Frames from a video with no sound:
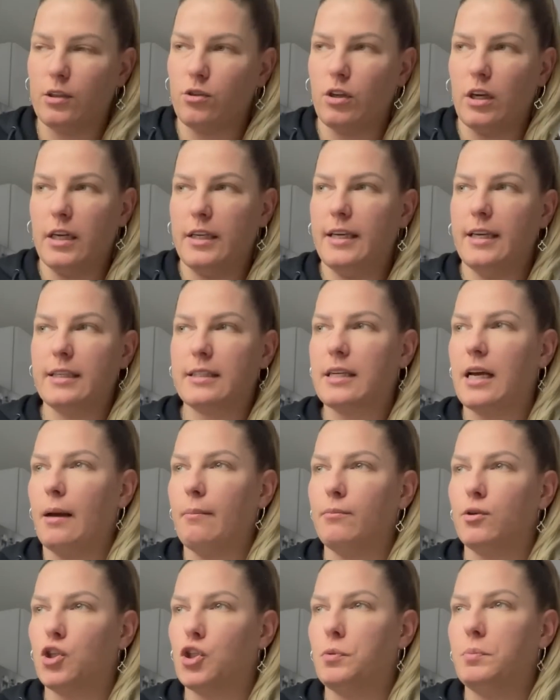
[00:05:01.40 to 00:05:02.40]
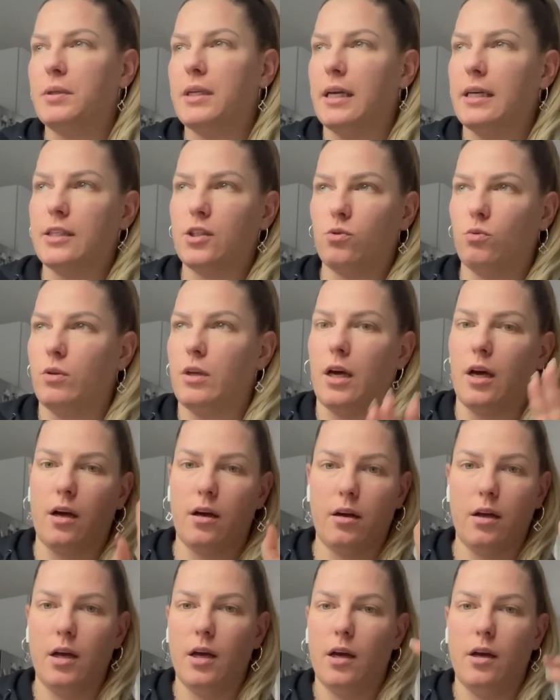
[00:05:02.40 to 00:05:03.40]
Also der Lias kam bestimmt erst so
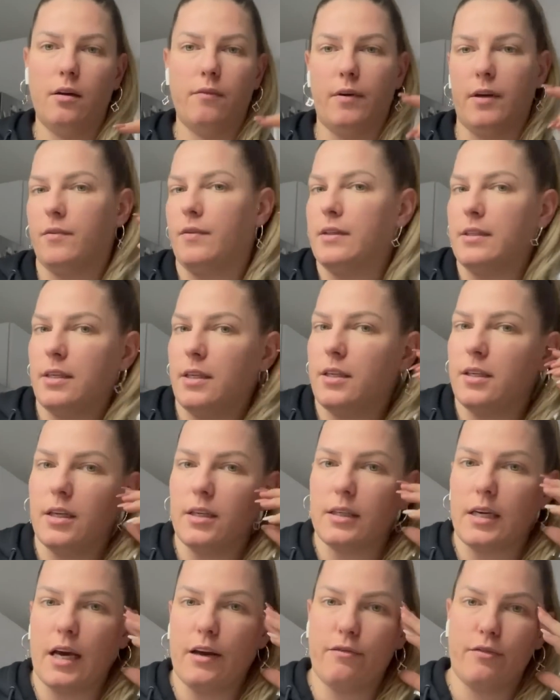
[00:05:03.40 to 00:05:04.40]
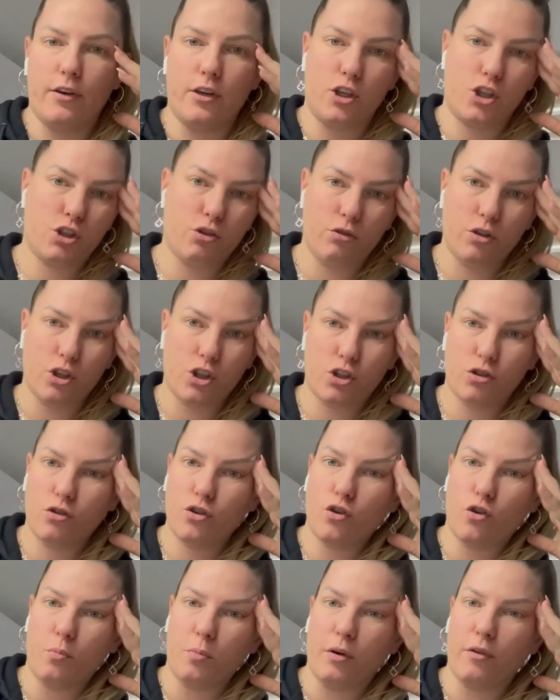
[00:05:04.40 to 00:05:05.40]
nach was weiß ich, eine Dreiviertelstunde,
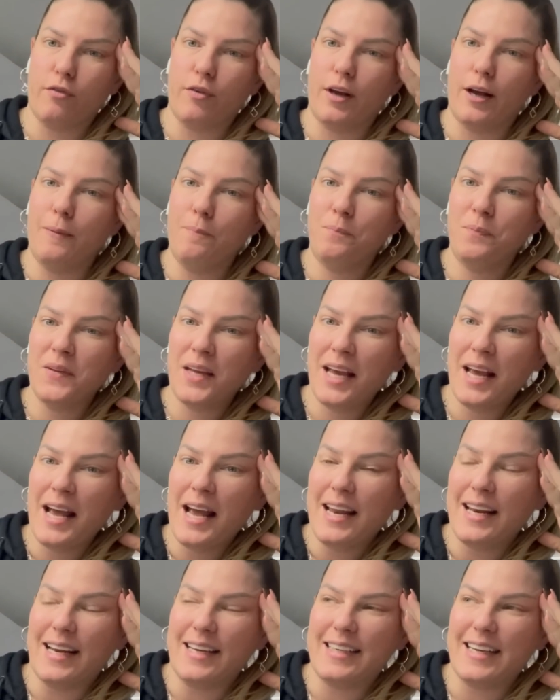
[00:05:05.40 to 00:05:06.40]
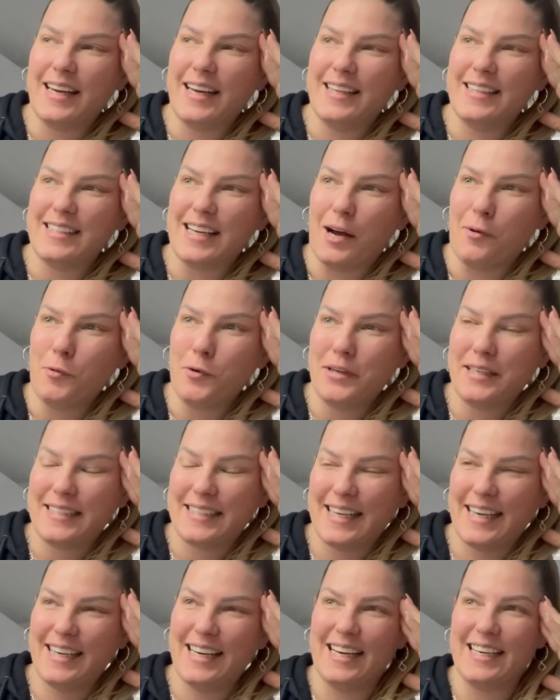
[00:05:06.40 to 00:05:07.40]
Stunde ungefähr. Dann hat er den Samu
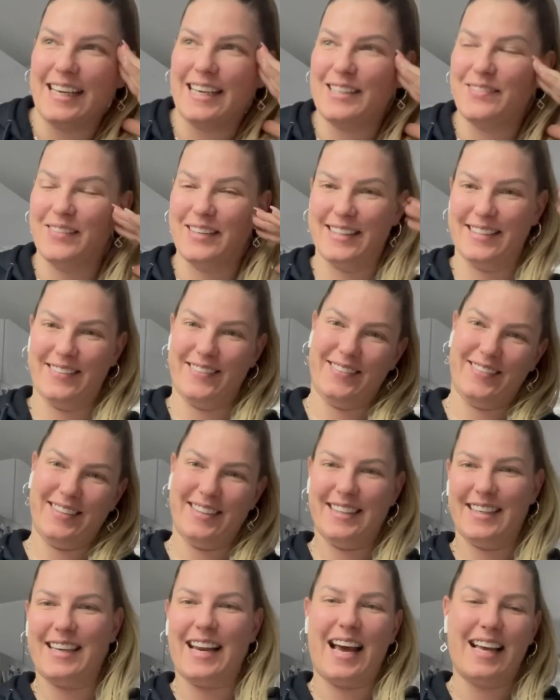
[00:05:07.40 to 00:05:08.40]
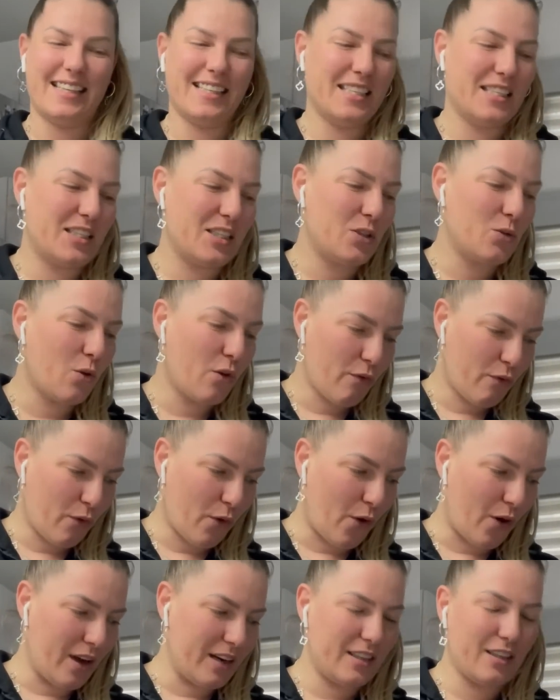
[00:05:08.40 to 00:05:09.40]
gesehen, hat erstmal so, der hat sich so
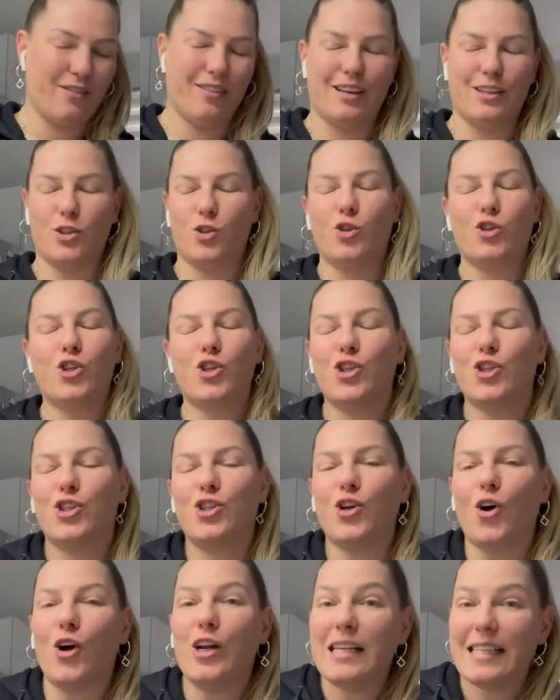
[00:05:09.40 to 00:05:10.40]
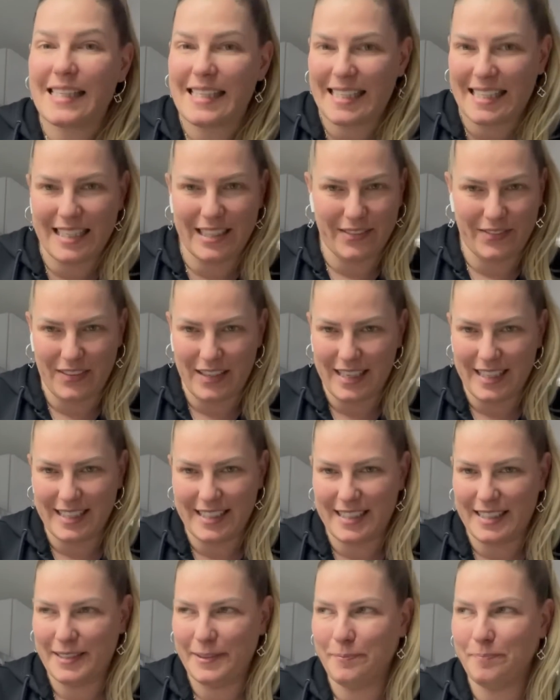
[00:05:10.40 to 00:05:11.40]
gefreut, der war so stolz
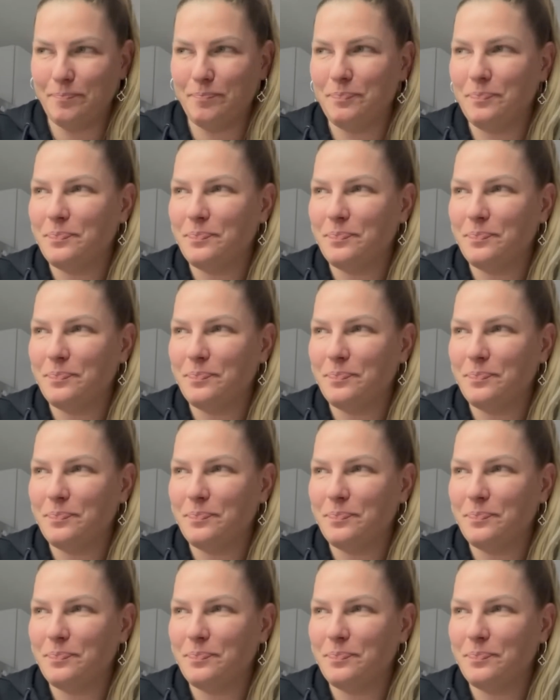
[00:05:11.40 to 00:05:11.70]
gewesen.